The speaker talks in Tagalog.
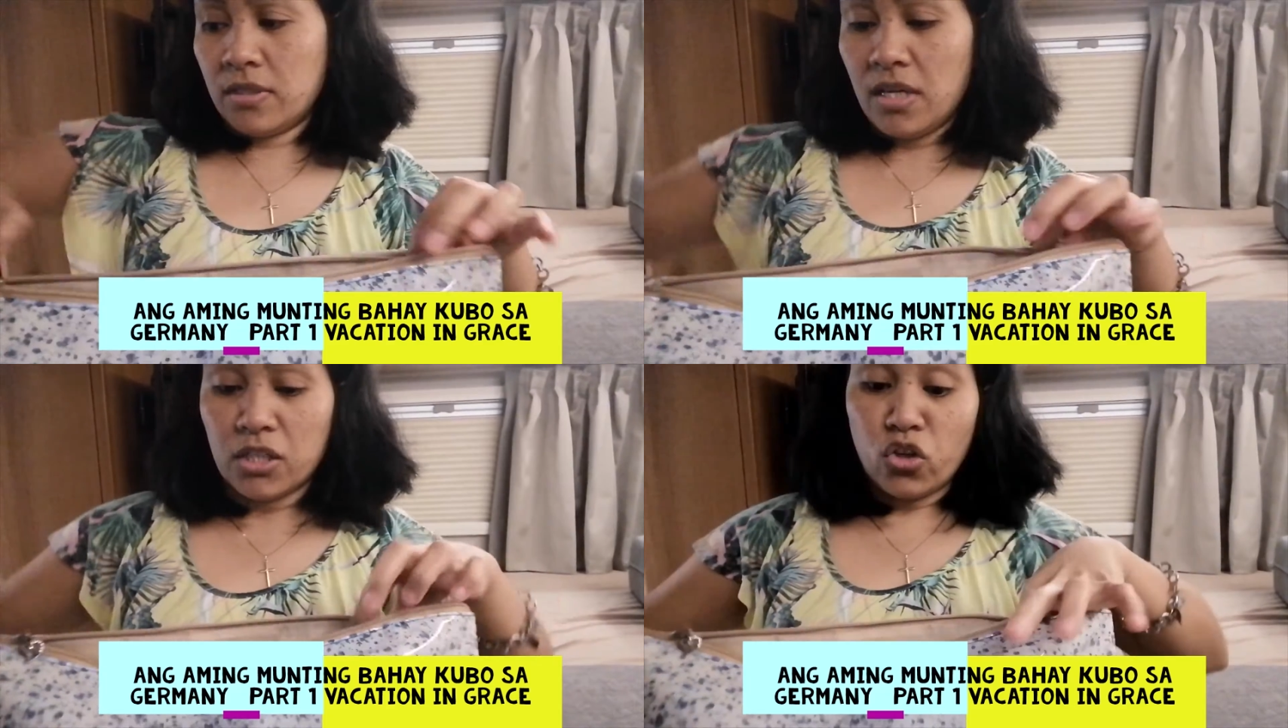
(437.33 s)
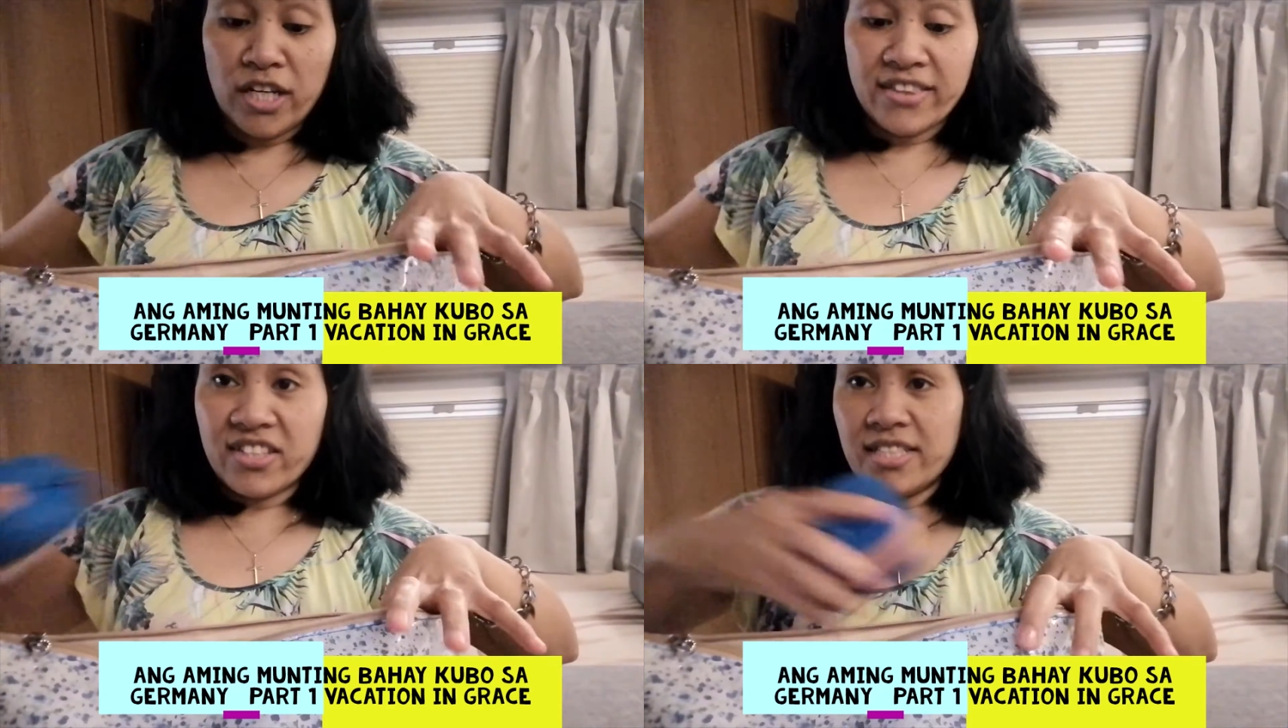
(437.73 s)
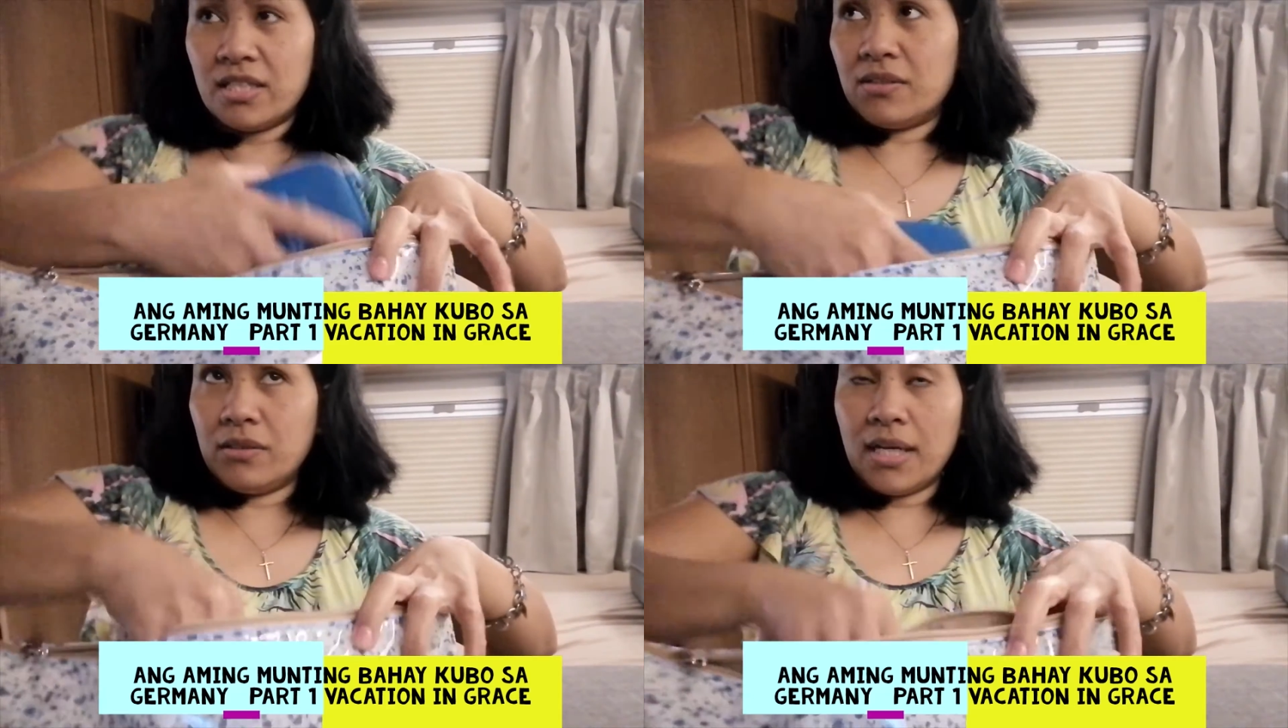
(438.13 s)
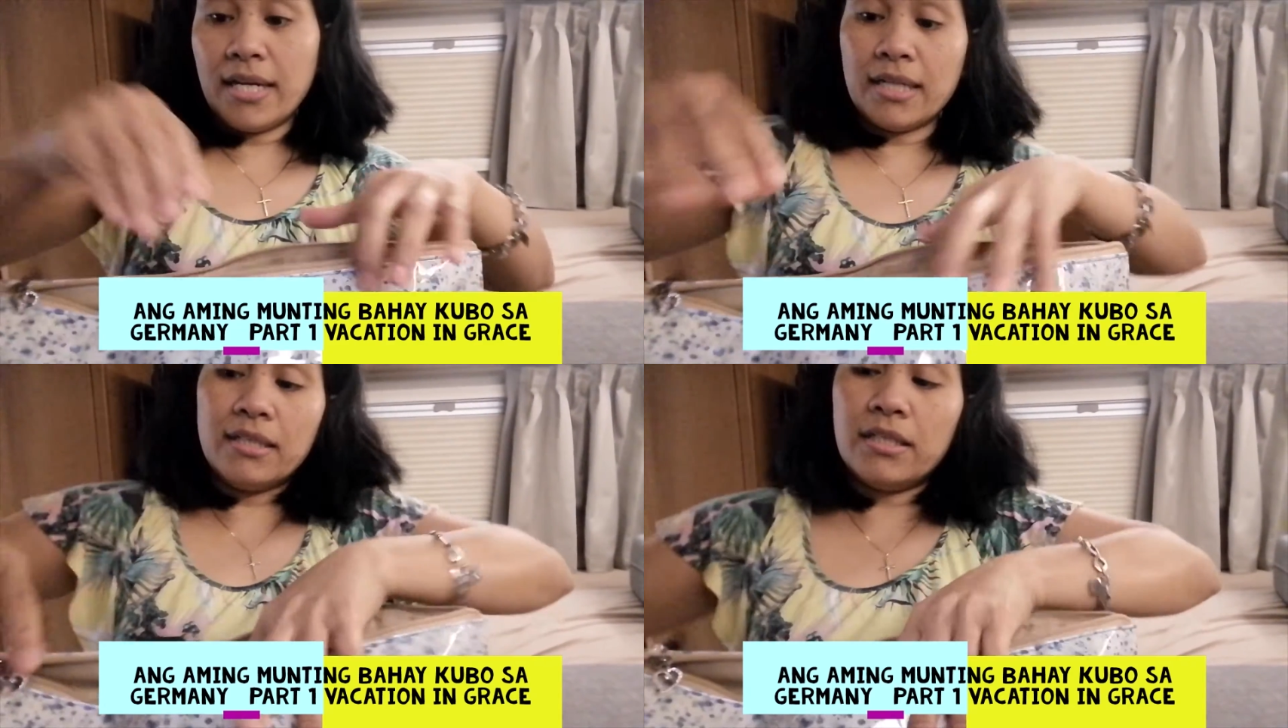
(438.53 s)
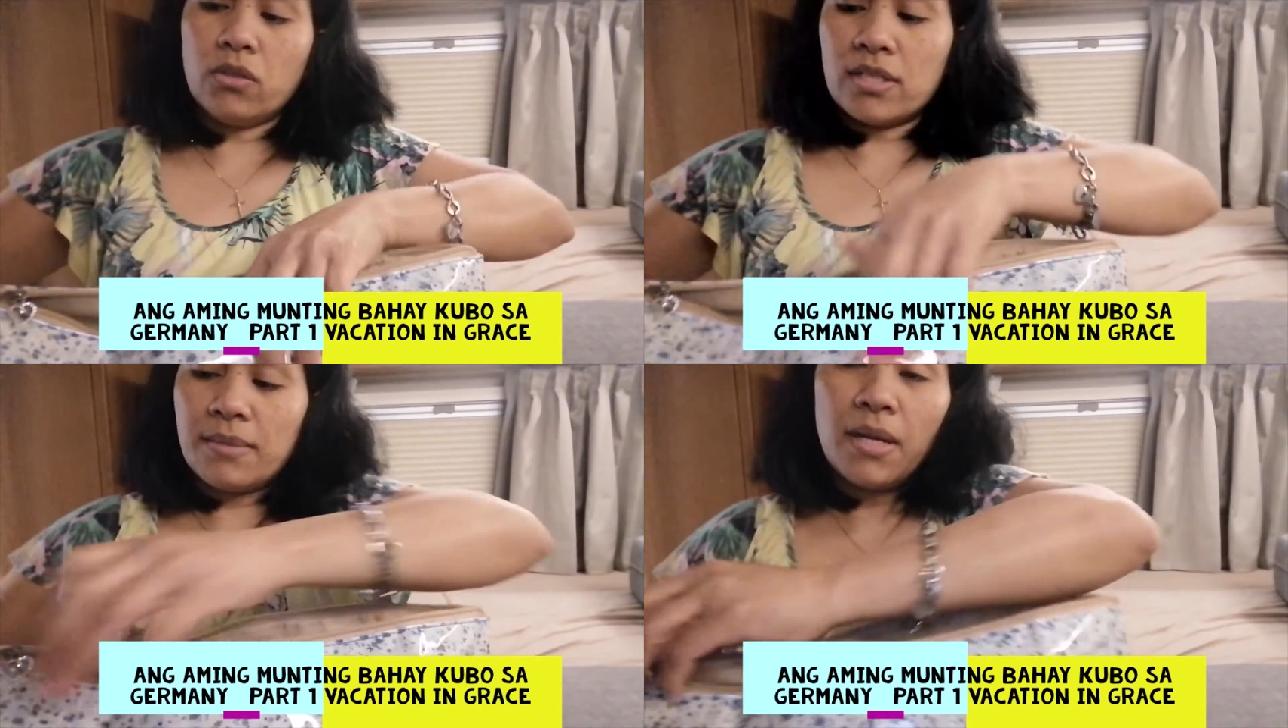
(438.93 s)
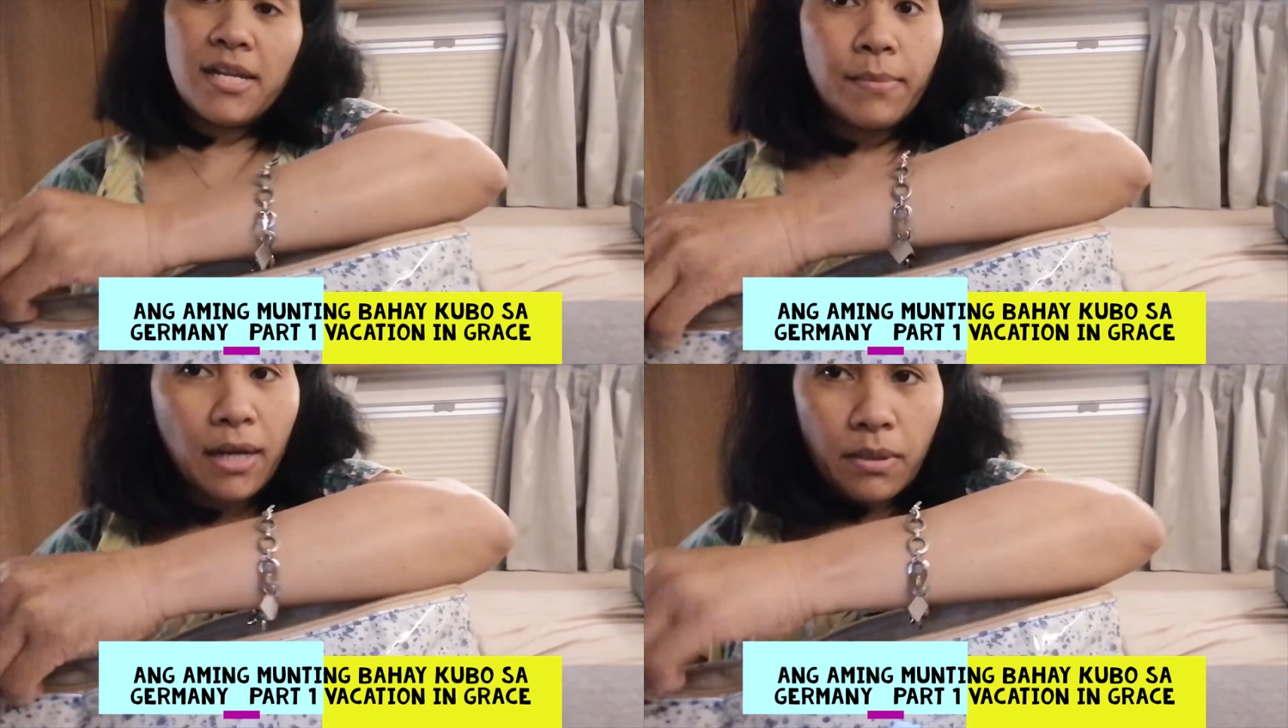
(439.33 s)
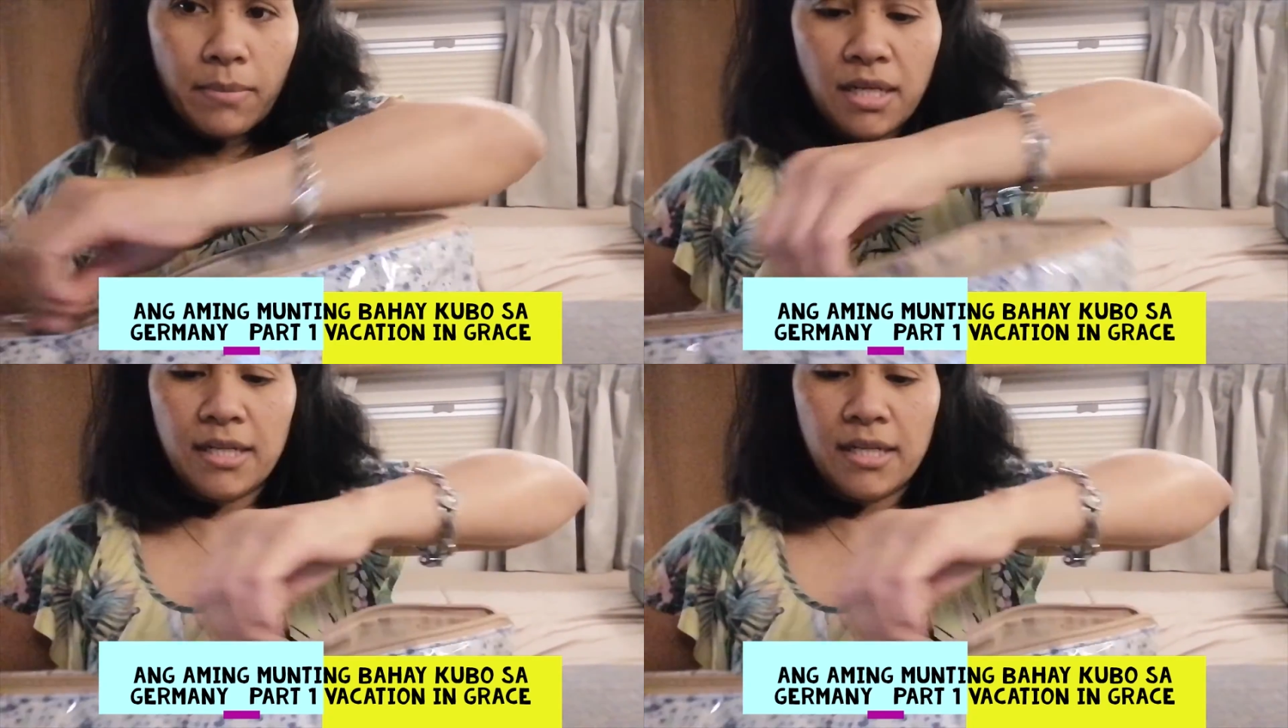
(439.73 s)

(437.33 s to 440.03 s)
toiletries ito. Lagay natin dito kasi mali maraming maliliit ito,